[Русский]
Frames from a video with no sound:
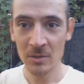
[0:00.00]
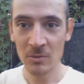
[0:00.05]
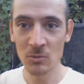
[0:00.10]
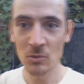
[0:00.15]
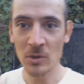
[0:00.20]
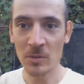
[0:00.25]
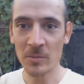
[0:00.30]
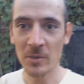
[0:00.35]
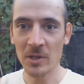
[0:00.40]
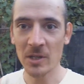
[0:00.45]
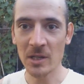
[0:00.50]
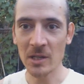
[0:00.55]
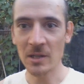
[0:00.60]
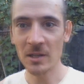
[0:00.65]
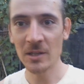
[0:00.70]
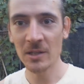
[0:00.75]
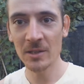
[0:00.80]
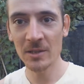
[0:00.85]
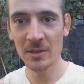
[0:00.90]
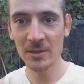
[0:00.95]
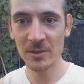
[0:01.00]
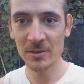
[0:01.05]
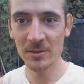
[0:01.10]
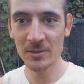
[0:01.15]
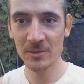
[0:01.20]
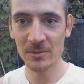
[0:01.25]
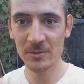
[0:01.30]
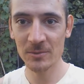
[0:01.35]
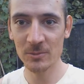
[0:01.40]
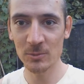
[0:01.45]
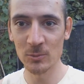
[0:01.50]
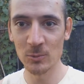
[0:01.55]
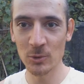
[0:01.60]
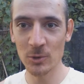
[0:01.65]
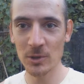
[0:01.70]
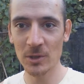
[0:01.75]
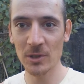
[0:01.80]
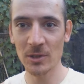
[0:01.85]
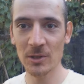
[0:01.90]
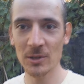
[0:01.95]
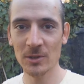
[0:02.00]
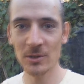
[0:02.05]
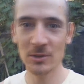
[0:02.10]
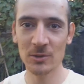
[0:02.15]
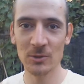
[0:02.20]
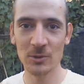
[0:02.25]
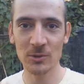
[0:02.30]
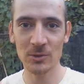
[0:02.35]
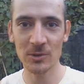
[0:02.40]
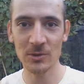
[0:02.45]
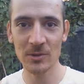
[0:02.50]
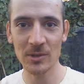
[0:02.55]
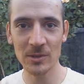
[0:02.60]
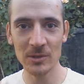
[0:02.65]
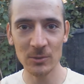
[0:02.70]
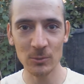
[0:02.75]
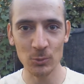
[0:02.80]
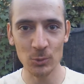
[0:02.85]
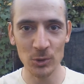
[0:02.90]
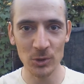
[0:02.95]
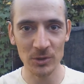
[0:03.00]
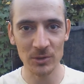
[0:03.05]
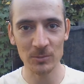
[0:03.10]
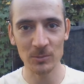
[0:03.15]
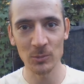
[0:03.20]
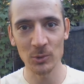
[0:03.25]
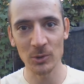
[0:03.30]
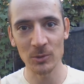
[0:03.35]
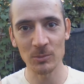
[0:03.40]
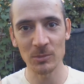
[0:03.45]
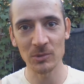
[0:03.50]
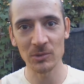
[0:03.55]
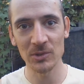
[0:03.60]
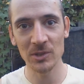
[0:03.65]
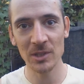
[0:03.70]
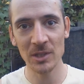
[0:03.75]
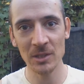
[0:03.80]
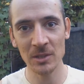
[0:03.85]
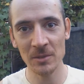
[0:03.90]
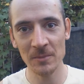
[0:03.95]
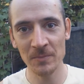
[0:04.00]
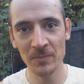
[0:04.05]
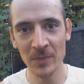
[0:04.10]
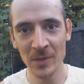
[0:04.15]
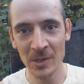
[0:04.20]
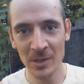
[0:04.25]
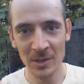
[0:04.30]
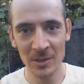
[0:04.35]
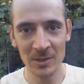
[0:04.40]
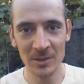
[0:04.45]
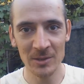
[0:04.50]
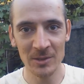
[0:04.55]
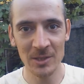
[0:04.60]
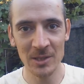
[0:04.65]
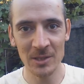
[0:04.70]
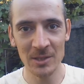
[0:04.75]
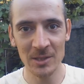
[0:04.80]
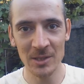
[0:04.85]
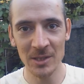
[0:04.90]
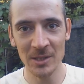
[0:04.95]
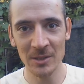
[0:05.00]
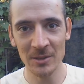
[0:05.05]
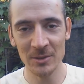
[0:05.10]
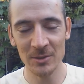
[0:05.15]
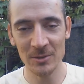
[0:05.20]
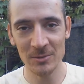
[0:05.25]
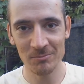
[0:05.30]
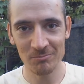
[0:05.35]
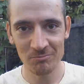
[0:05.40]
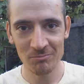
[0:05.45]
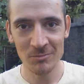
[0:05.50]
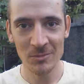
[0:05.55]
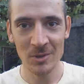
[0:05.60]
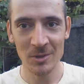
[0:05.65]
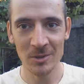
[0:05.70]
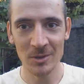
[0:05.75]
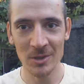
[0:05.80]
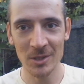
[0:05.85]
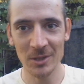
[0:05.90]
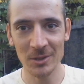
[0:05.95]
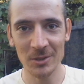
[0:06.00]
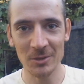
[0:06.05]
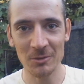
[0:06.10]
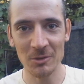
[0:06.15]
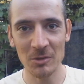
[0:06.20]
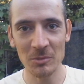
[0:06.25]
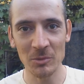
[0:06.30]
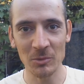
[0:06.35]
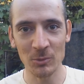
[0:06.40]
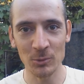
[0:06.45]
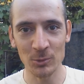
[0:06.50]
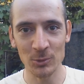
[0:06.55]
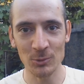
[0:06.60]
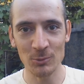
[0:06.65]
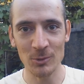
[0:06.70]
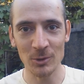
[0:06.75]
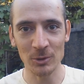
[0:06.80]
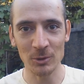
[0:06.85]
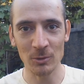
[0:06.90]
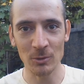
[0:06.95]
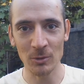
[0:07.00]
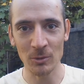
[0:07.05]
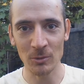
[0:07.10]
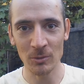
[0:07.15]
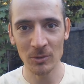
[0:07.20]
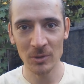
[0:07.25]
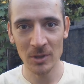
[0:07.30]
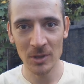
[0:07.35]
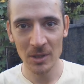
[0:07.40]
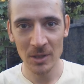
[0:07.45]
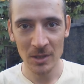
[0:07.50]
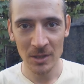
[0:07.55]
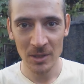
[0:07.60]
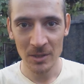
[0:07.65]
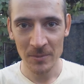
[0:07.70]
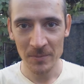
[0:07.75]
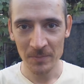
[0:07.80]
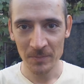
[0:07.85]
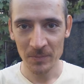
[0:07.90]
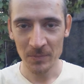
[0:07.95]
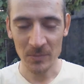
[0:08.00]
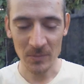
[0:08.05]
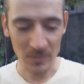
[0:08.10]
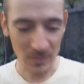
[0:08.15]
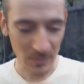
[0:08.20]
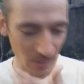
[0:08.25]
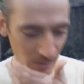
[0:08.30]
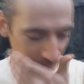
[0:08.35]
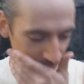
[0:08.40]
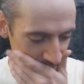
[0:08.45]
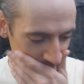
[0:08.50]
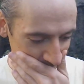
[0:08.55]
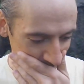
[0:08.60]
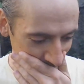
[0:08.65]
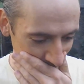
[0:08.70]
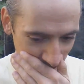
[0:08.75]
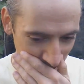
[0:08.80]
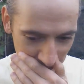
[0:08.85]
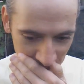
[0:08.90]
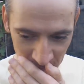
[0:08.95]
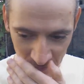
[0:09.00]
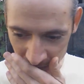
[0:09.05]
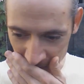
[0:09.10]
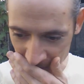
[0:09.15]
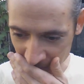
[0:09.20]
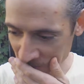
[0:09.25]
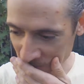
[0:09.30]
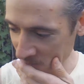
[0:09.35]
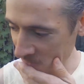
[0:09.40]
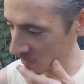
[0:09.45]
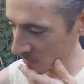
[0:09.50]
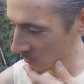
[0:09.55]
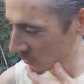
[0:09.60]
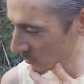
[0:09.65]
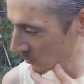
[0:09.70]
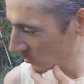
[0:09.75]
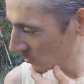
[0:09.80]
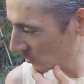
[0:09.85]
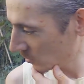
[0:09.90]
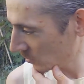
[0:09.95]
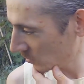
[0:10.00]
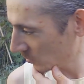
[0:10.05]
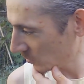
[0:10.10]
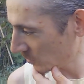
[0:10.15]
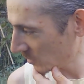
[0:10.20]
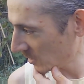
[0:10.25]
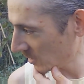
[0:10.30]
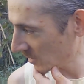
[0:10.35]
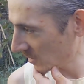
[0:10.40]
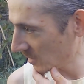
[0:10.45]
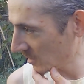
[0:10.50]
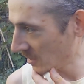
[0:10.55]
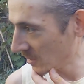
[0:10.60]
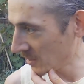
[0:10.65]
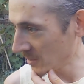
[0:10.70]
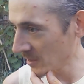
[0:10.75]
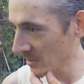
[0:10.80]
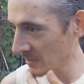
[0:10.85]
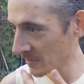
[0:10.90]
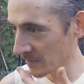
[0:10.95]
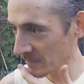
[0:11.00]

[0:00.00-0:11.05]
Ну а пока в Удмуртии сезон, соответственно, уже мной был закрыт, здесь я на некоторое время его снова открою. Сейчас я вам покажу, чего тут у меня есть.